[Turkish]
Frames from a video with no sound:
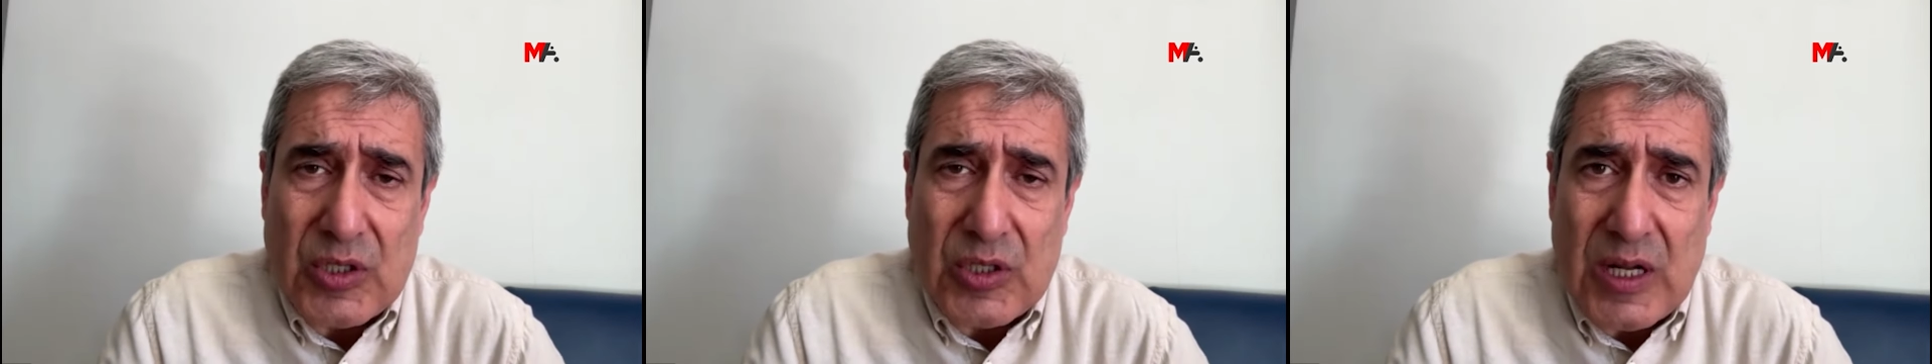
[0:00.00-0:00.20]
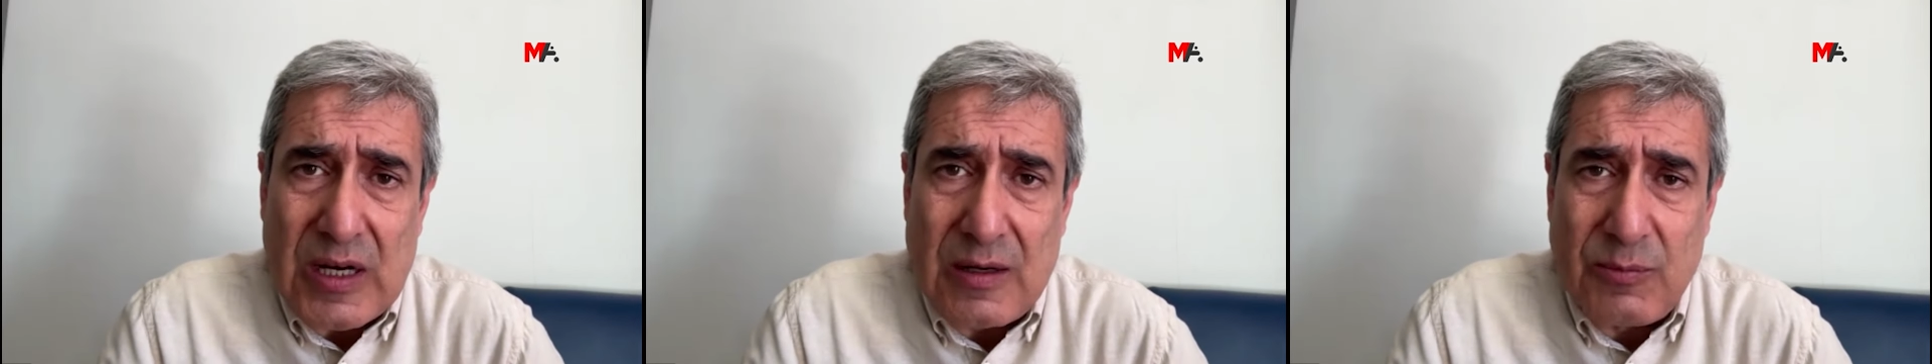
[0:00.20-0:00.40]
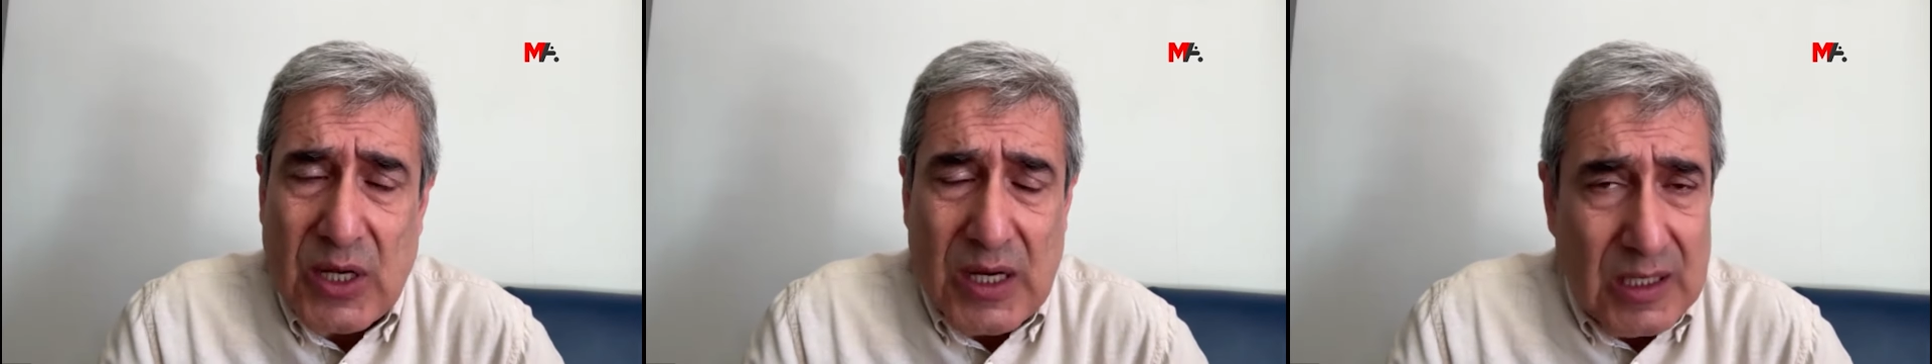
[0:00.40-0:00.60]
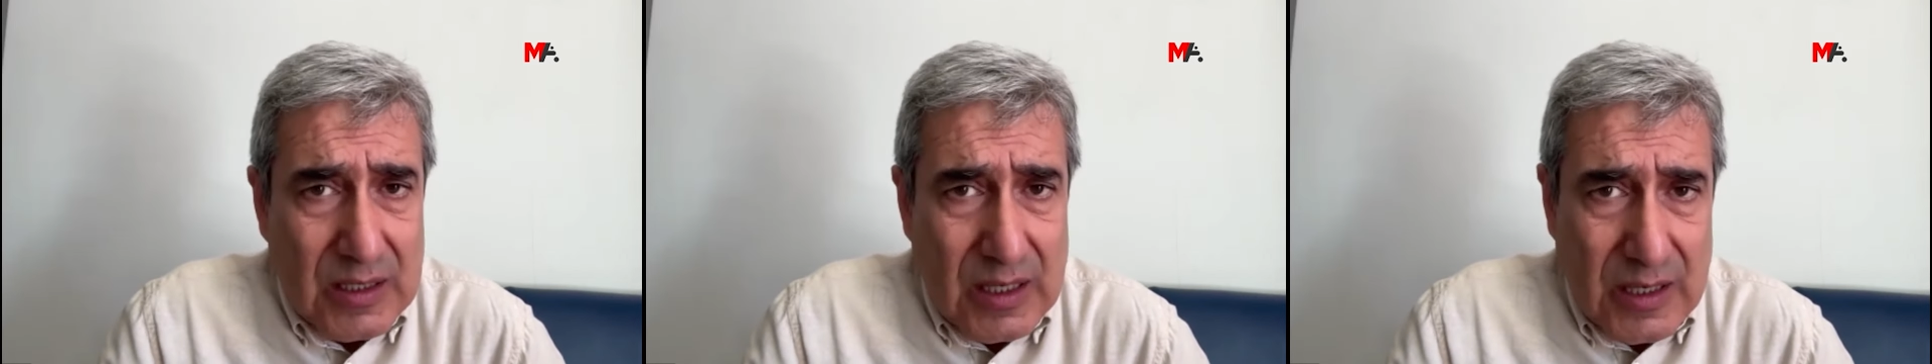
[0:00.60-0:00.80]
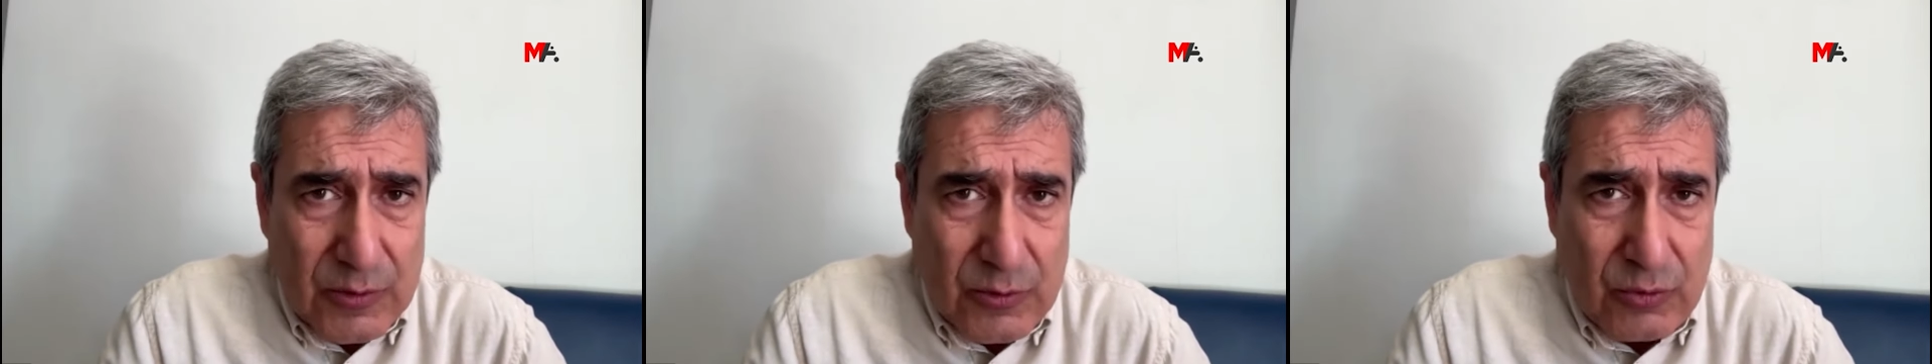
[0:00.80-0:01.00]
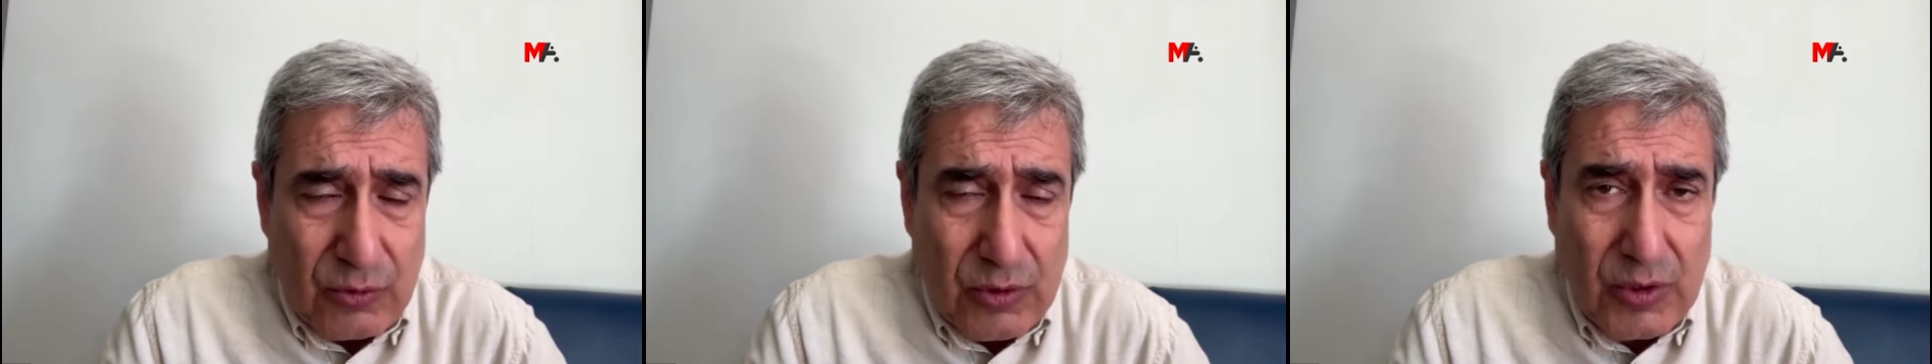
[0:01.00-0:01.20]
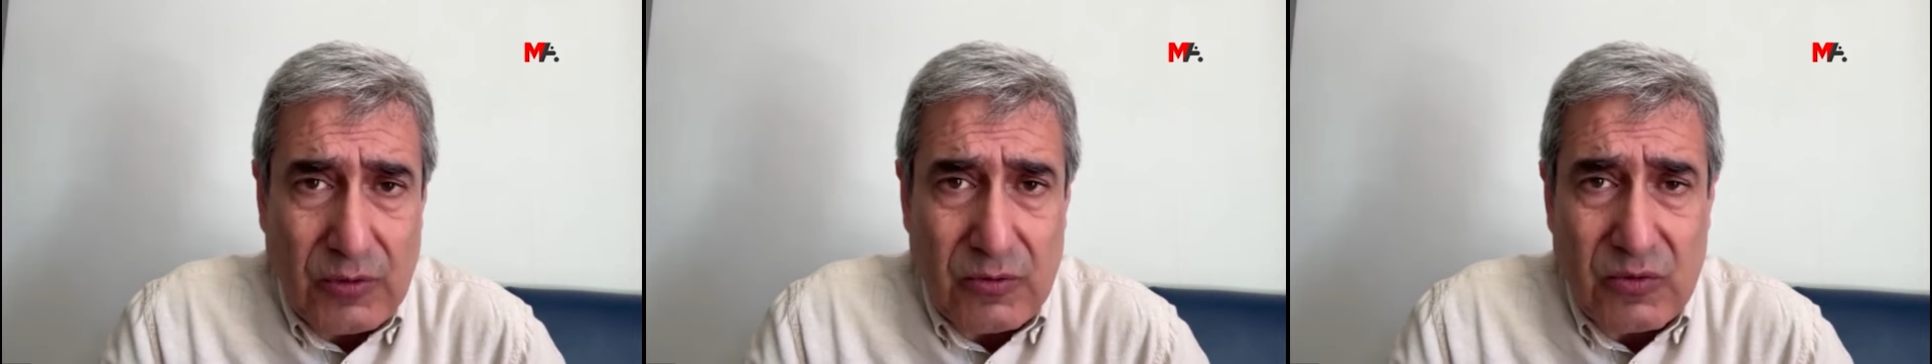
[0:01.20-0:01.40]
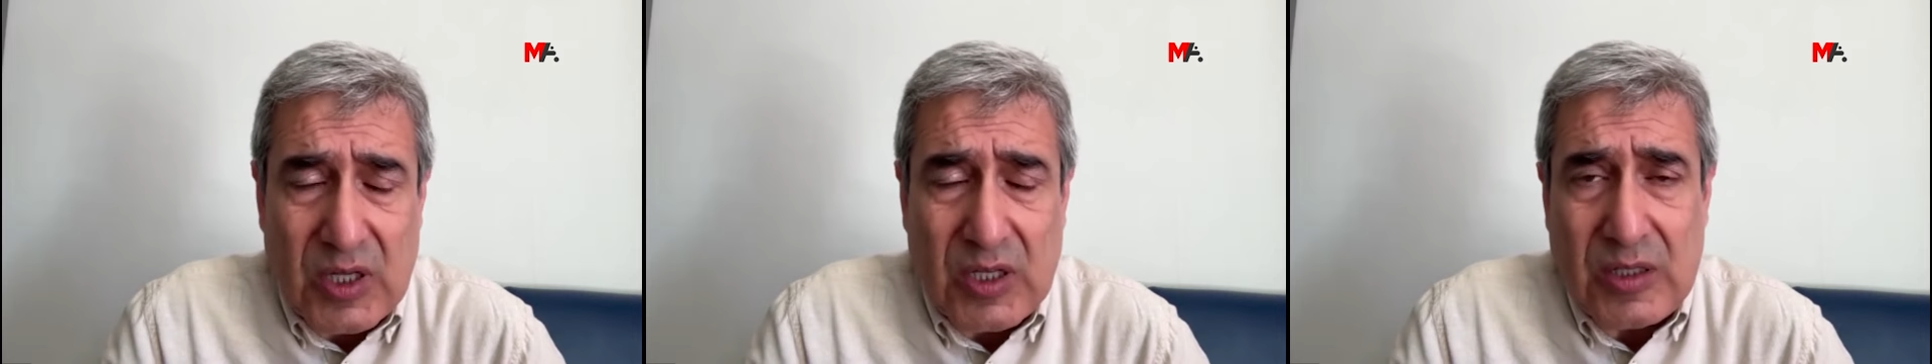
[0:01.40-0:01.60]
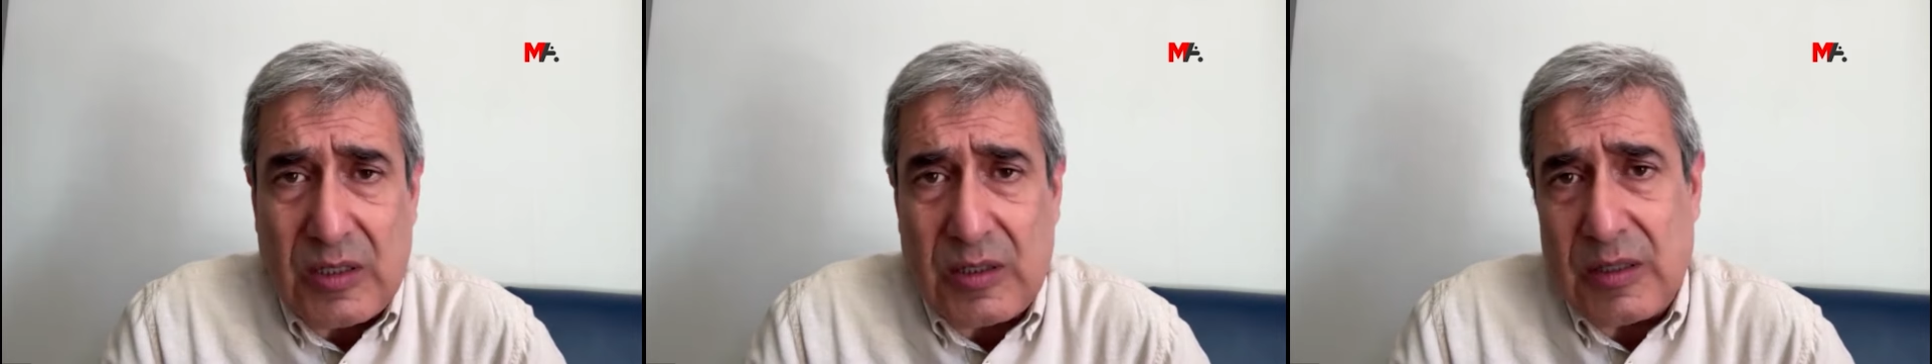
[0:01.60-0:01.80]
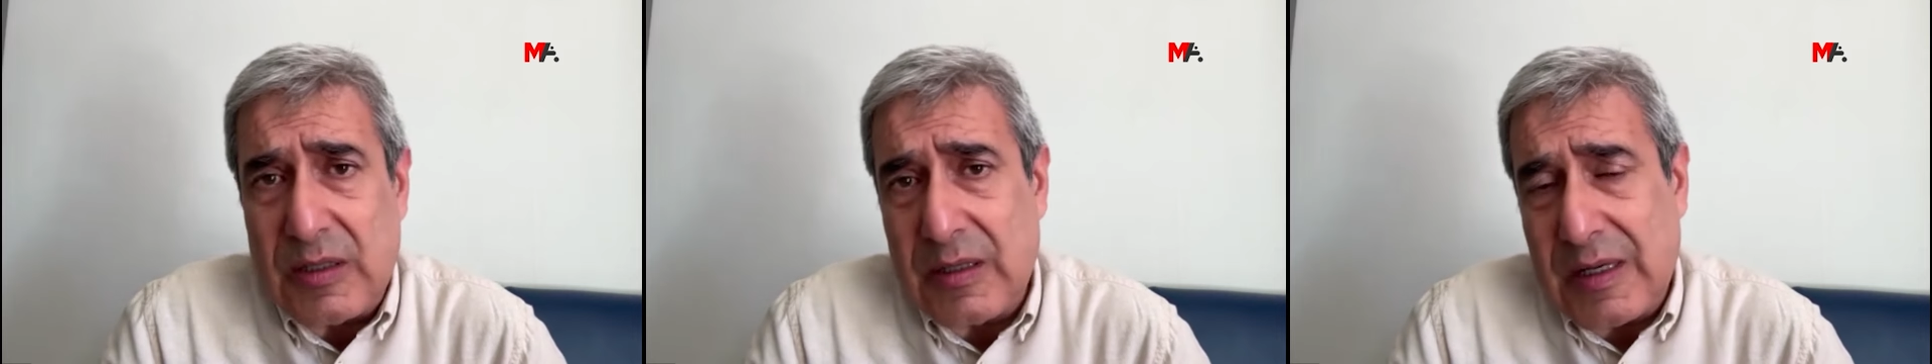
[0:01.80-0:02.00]
gerilim daha da artıyor ve
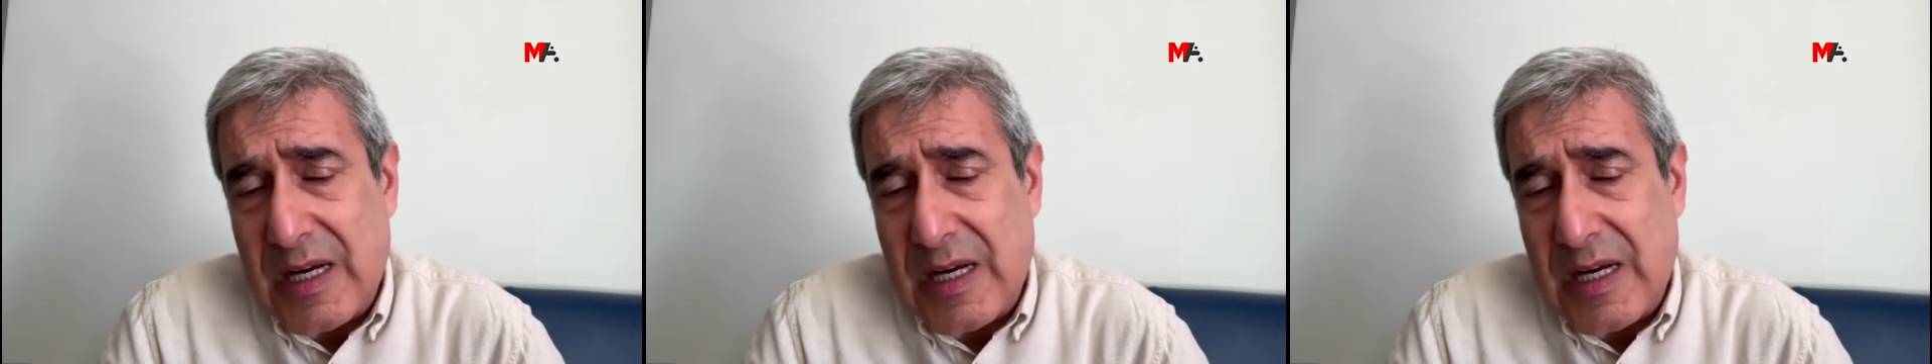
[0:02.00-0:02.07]
e,